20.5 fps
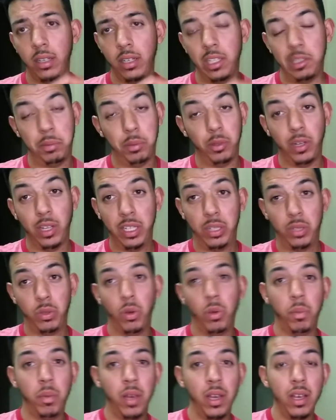Les pido una
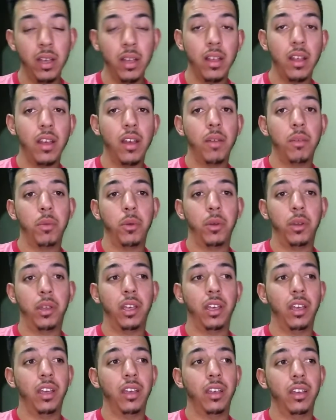disculpa
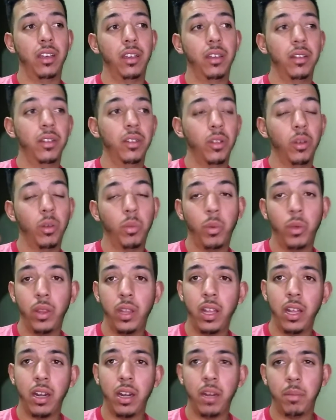porque no
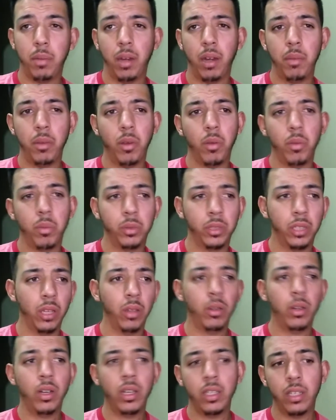podían reparar mi
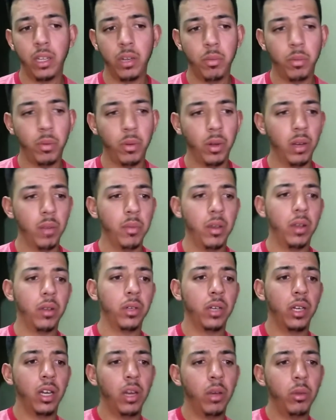computadora, tenía un problema
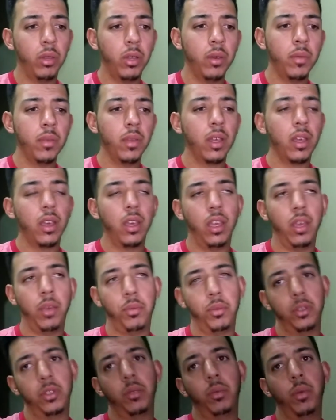con el audio,
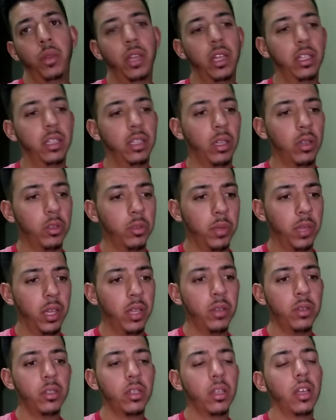pues no podía editar los
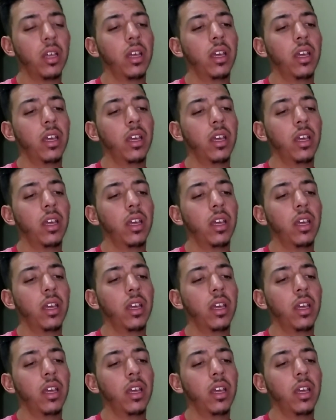videos.